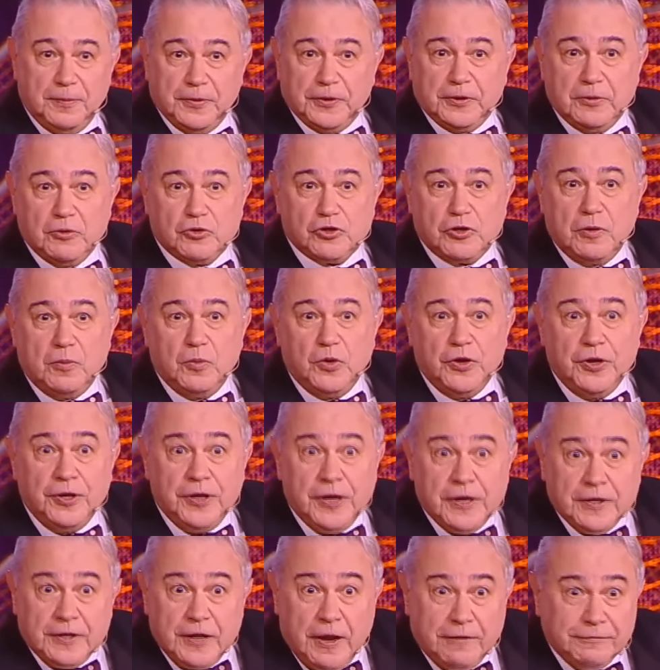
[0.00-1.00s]
Потому что мой
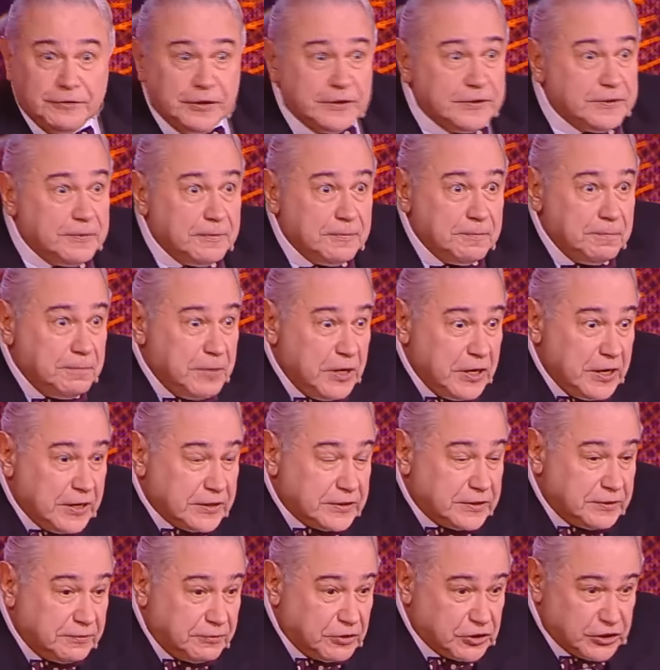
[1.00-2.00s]
недавно меня
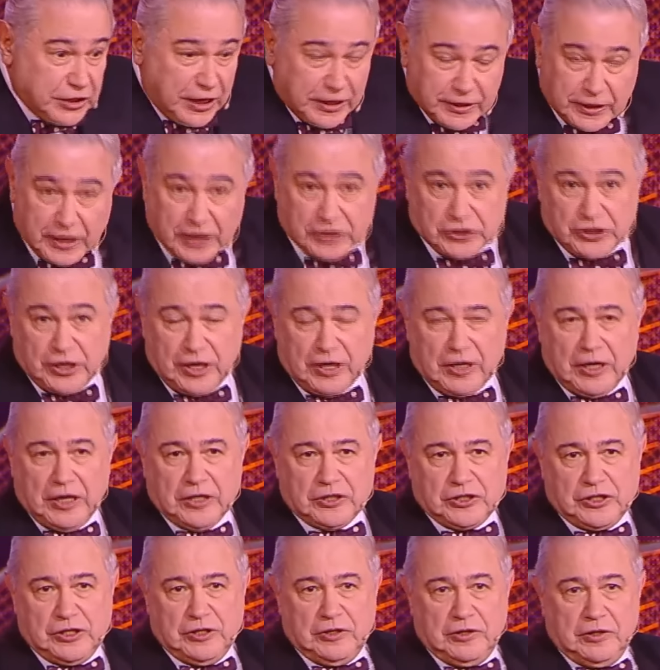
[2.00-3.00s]
совершенно
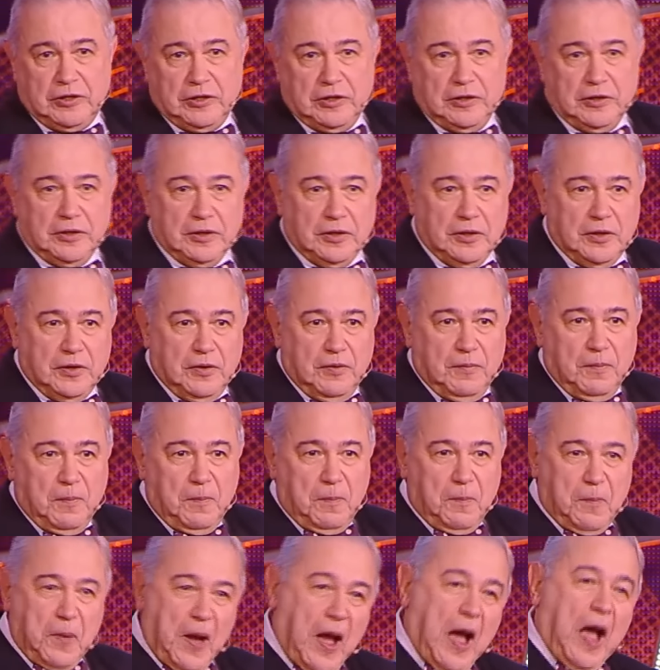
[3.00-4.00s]
ошарашил.
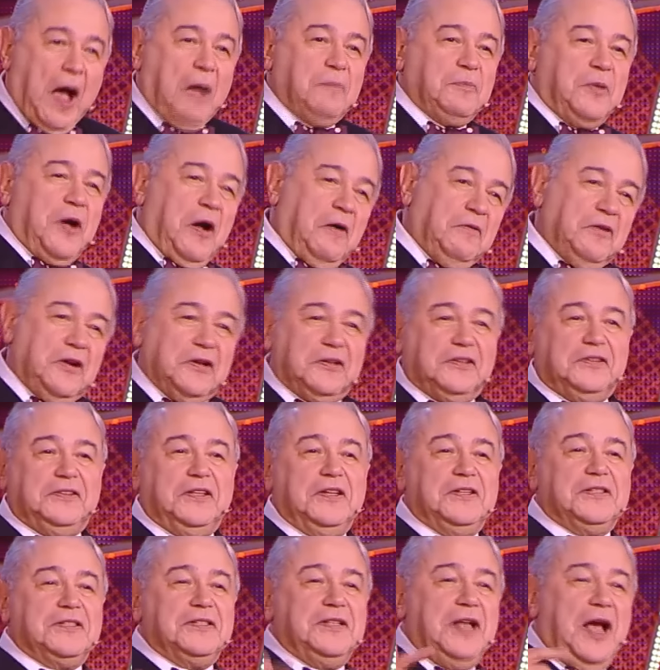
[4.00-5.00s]
Пап, а вот
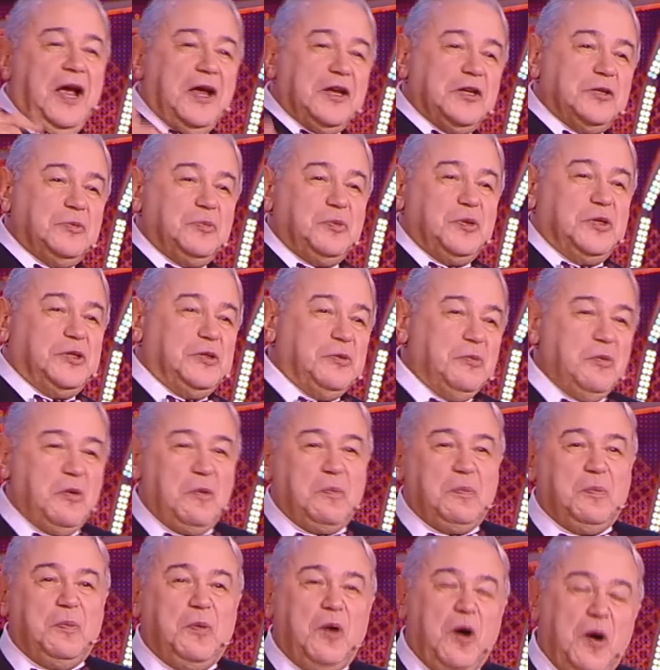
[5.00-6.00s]
ты знаешь,
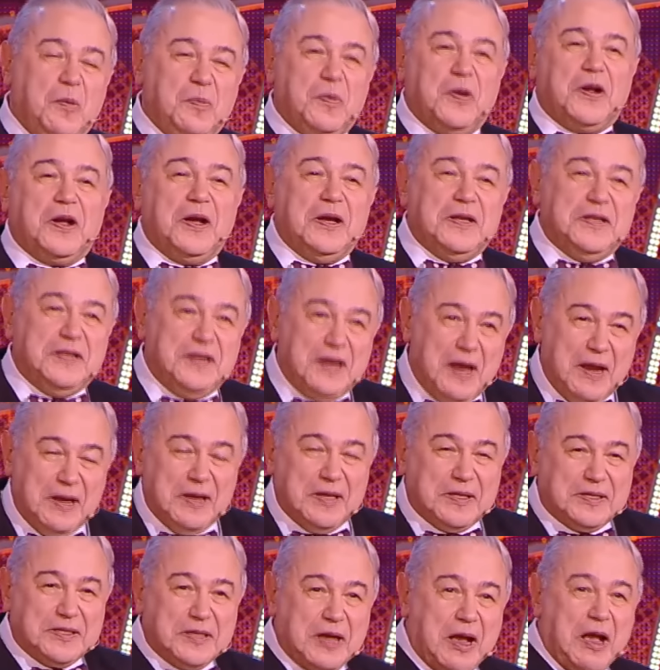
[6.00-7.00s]
почему попка
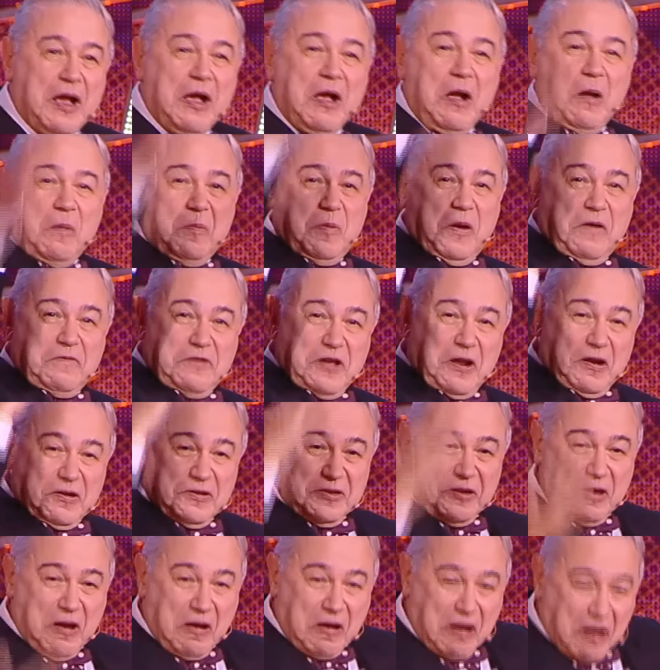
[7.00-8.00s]
делится по
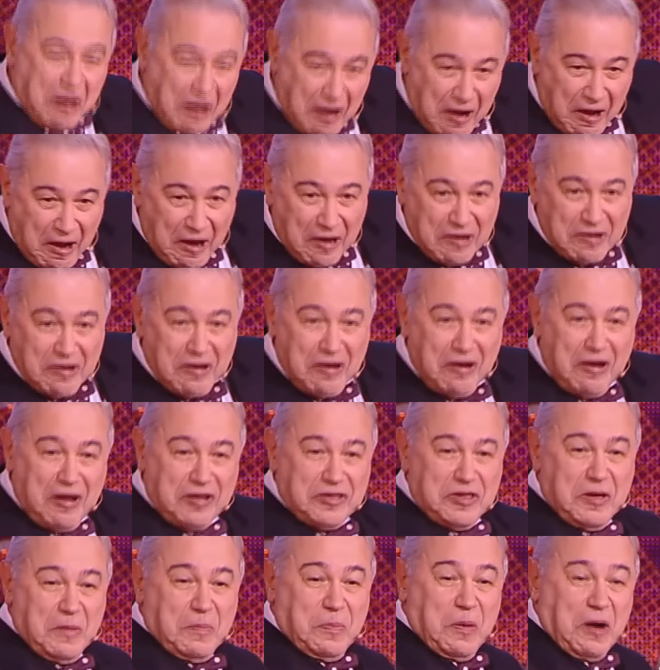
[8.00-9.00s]
вертикали, а
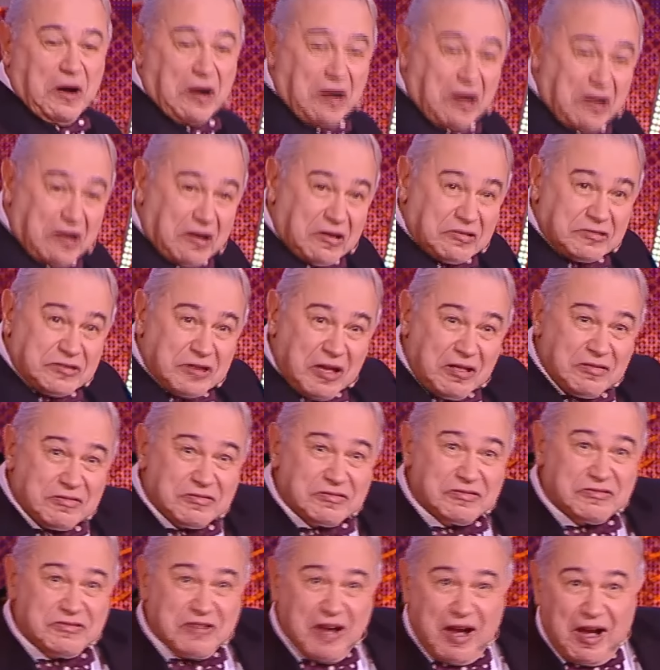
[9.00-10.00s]
не по
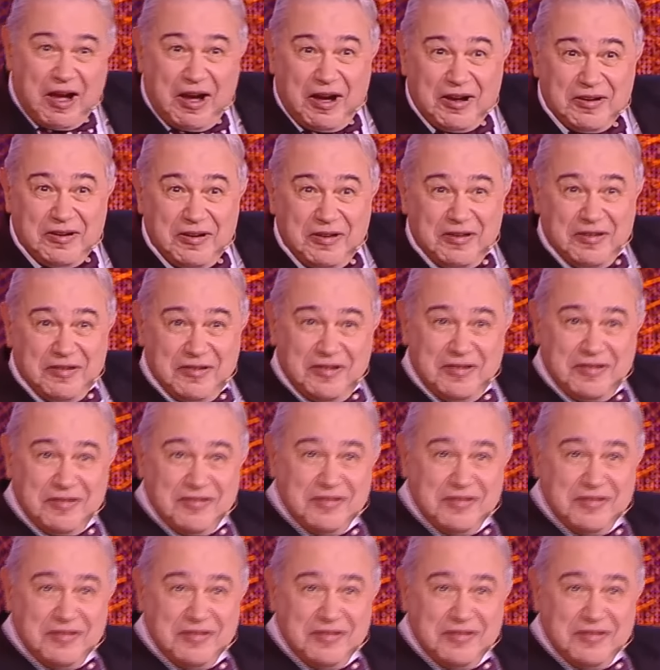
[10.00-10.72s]
горизонтали?